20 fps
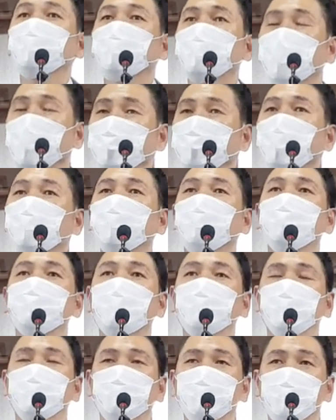생명의
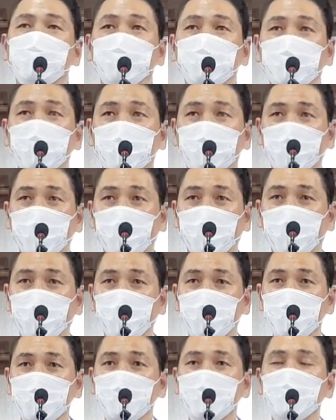말씀을
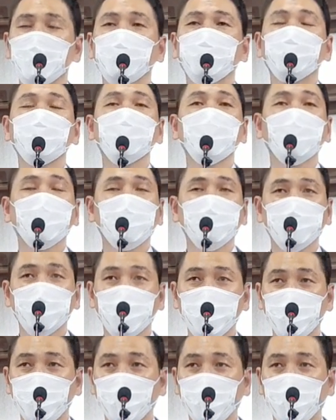붙잡고 우리에게
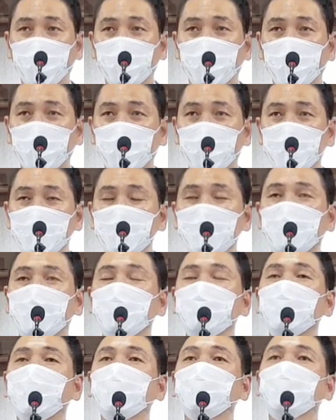선포하고
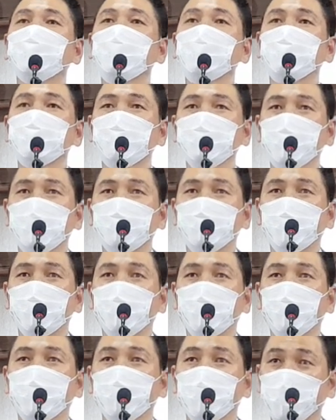그 말씀을
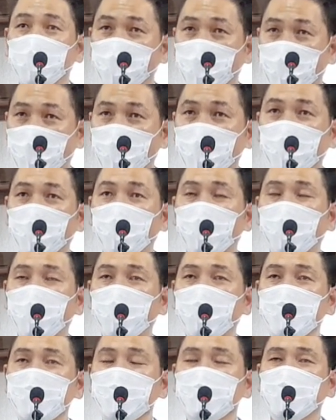붙잡고
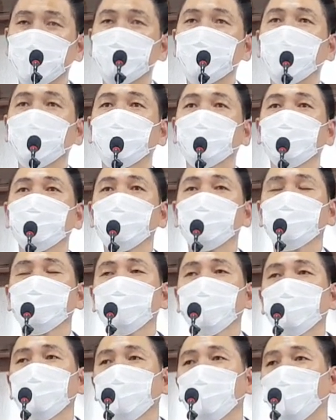교독하고 그 말씀을
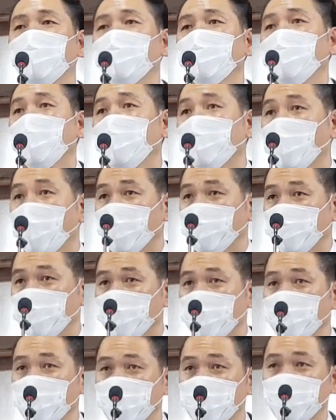붙잡고 예배하는
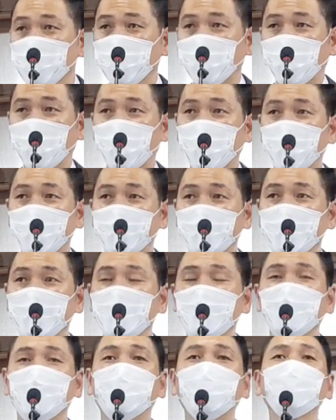줄 믿습니다.
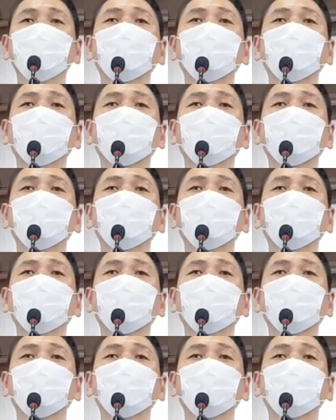그